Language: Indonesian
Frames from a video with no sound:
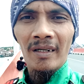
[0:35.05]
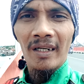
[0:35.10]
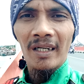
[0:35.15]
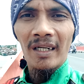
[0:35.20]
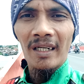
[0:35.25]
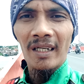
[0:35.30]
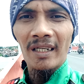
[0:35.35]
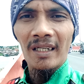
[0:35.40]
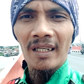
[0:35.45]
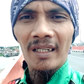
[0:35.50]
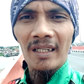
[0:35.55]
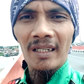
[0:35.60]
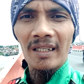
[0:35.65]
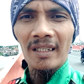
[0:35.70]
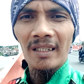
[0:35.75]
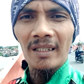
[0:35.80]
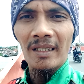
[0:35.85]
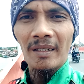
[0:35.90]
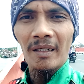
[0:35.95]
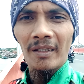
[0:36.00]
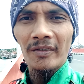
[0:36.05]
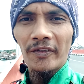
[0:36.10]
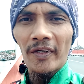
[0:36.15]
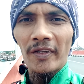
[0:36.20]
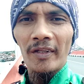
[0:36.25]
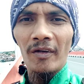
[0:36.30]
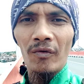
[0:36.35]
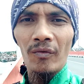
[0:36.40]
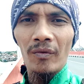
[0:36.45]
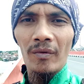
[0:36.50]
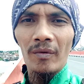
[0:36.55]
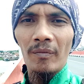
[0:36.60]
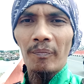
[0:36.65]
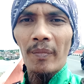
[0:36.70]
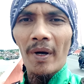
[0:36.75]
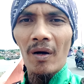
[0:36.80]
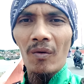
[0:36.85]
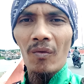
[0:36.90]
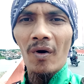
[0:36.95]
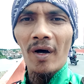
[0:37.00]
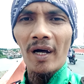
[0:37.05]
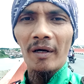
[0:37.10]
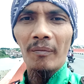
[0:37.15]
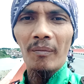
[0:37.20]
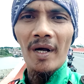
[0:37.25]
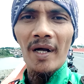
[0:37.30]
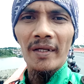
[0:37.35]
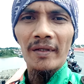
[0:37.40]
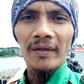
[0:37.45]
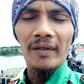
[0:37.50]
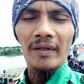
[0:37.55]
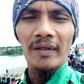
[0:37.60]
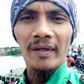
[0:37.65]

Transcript: eh, channel Pak Muhammad